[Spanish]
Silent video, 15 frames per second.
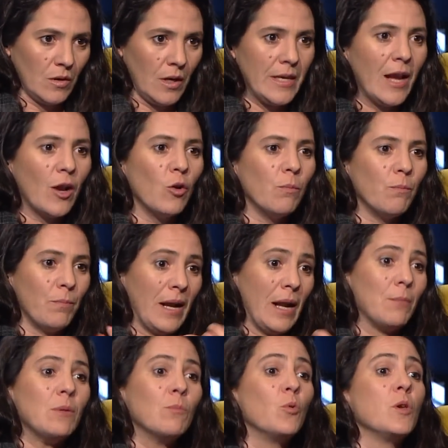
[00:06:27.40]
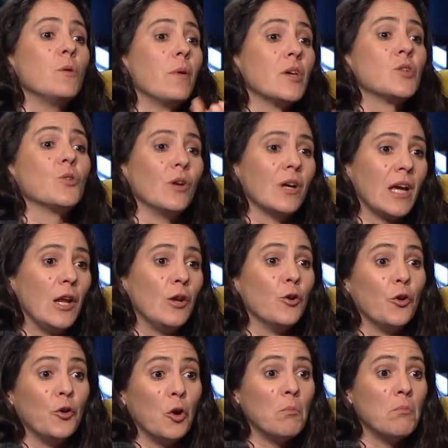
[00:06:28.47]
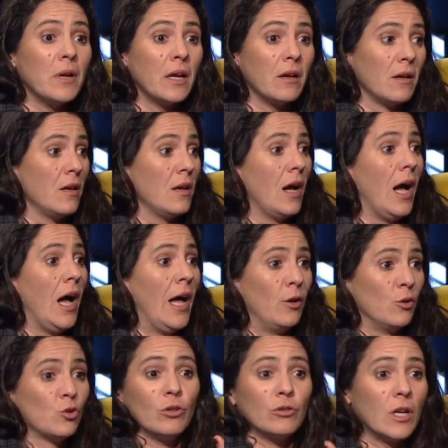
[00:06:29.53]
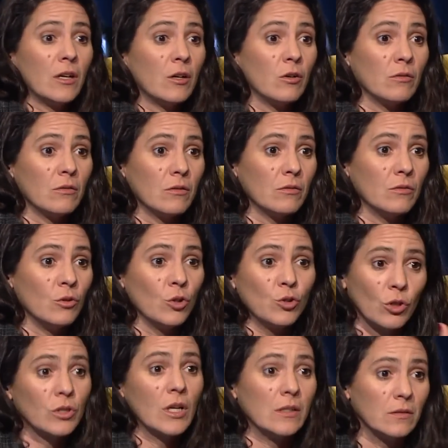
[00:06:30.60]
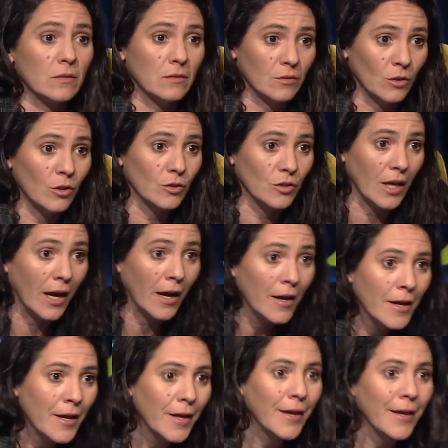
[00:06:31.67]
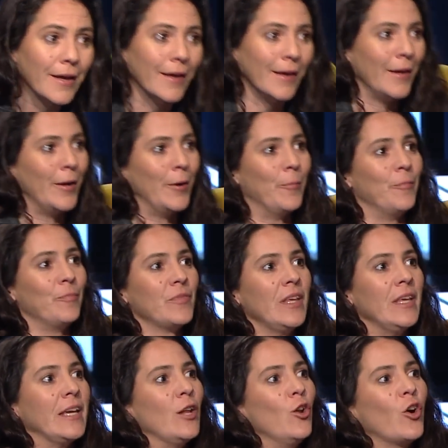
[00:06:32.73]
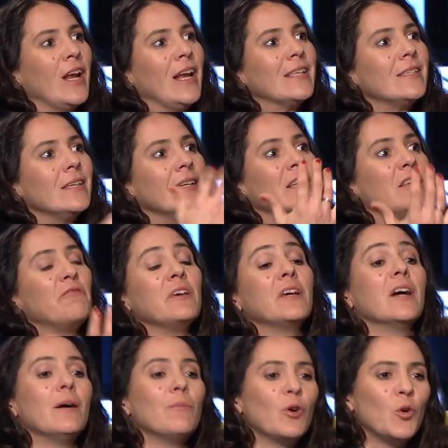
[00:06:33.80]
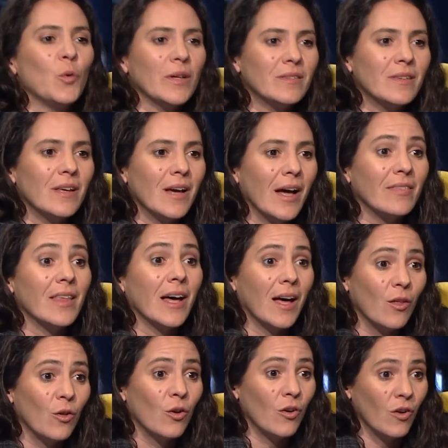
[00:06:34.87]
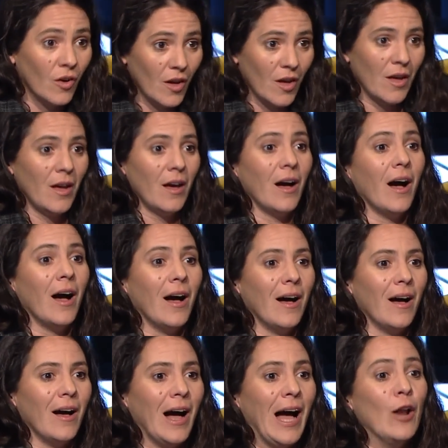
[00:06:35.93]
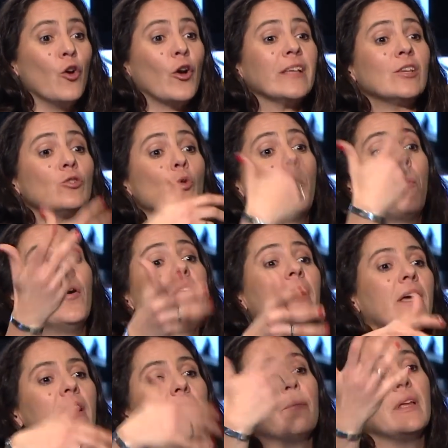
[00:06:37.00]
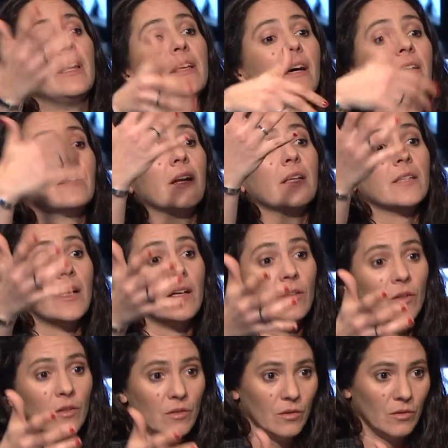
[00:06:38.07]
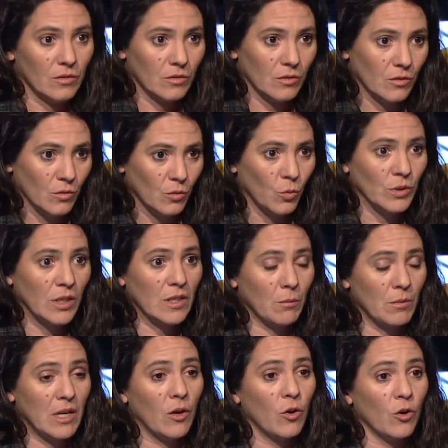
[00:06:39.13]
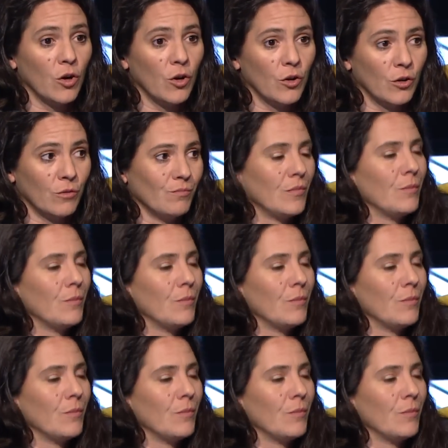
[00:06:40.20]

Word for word: Hay algo para mí muy bello en que él nos nombre a nosotras, nosotras, ¿no? O sea, eh, y que lo que le significamos no esté atado a lo que se supone que debería estar atado un determinado rol o no.